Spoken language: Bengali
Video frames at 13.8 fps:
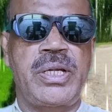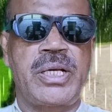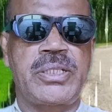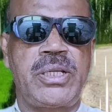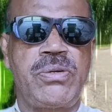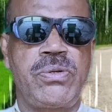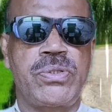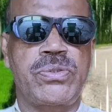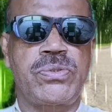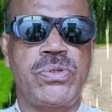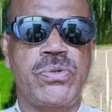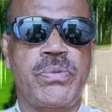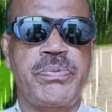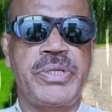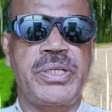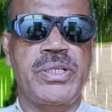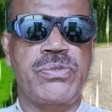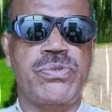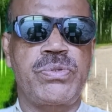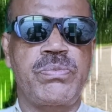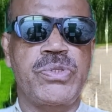ডাক্তার লস্কর
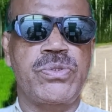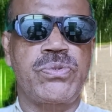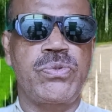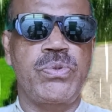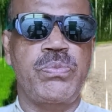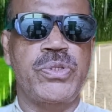রফিকের সমস্ত